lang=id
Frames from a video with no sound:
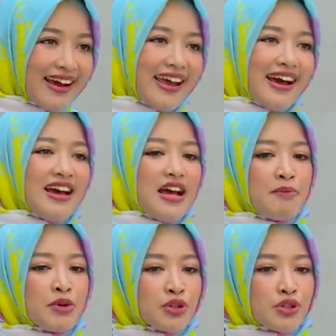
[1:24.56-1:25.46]
ya,
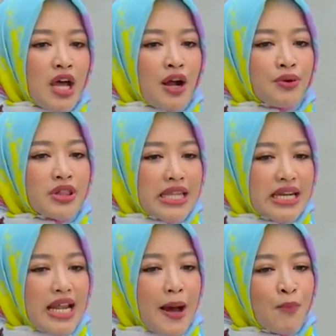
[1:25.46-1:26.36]
menurut aku
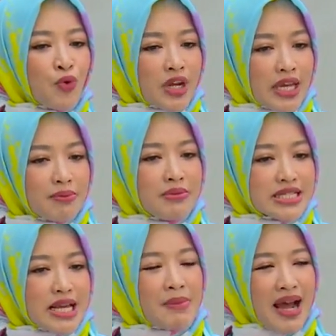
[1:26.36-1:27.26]
tidak mungkin
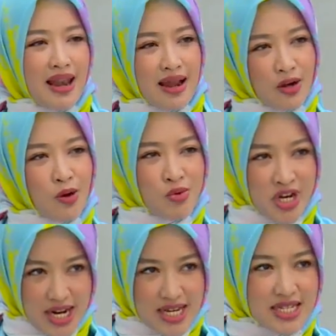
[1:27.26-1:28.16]
bisa mengalahkan
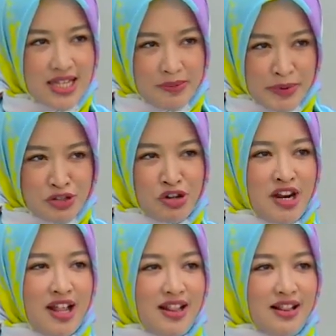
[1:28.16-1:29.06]
komunikasi interpersonal